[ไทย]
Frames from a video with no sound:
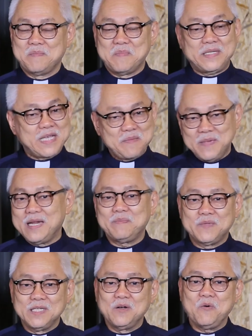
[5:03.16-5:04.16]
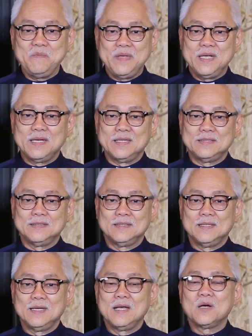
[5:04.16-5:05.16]
ไม่ใช่ไม่นับถือคนมีเงิน
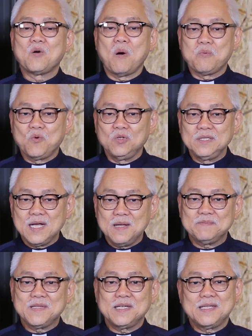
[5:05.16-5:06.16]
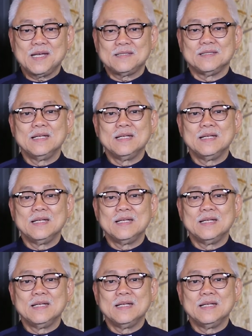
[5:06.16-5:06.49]
ขอบคุณครับถ้าท่าน